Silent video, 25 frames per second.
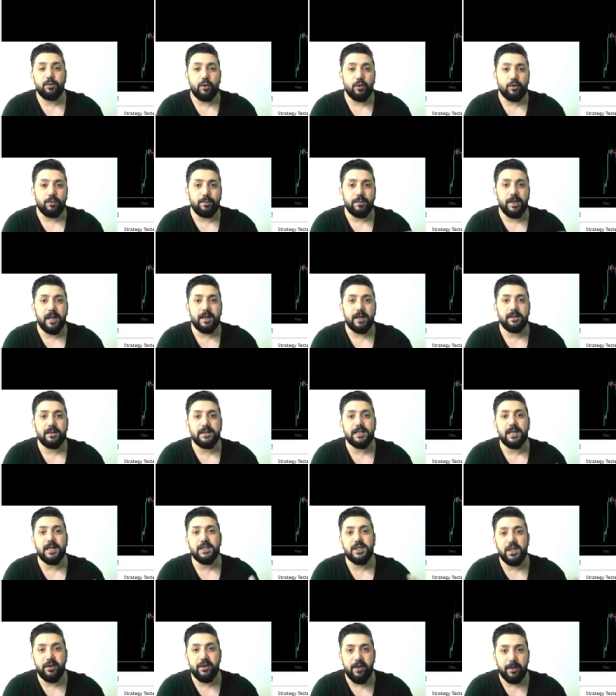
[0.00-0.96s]

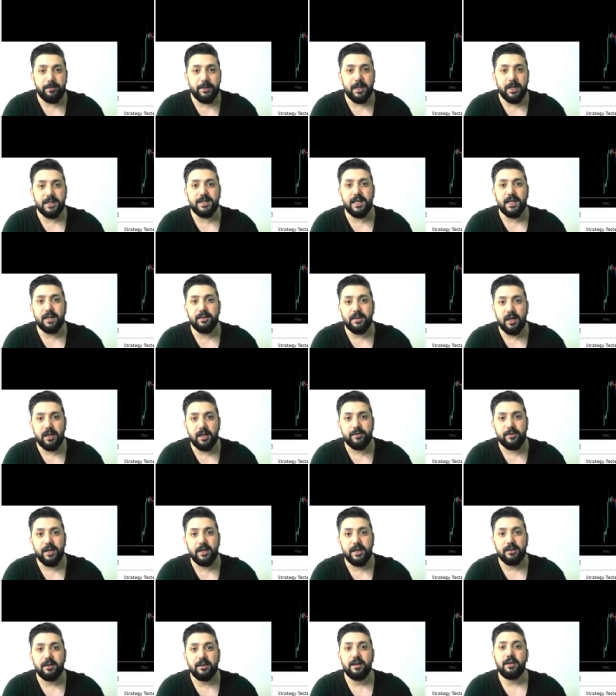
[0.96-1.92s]
yorumlarınıza cevap yazanlar
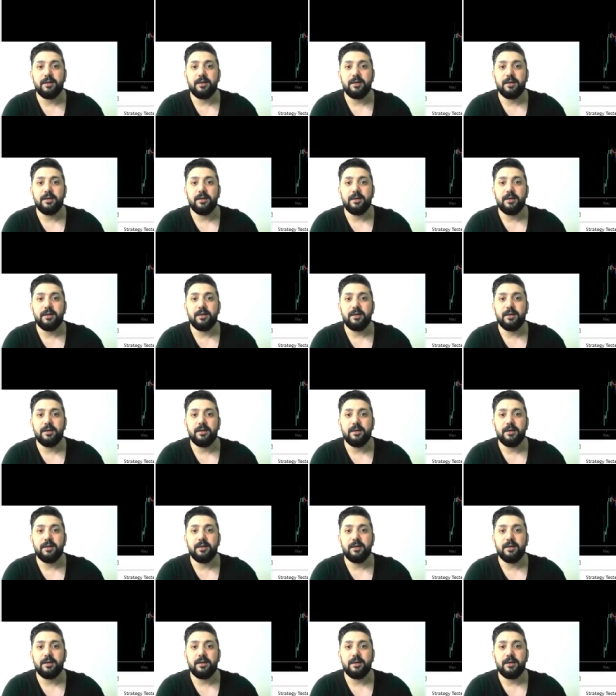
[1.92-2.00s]
var.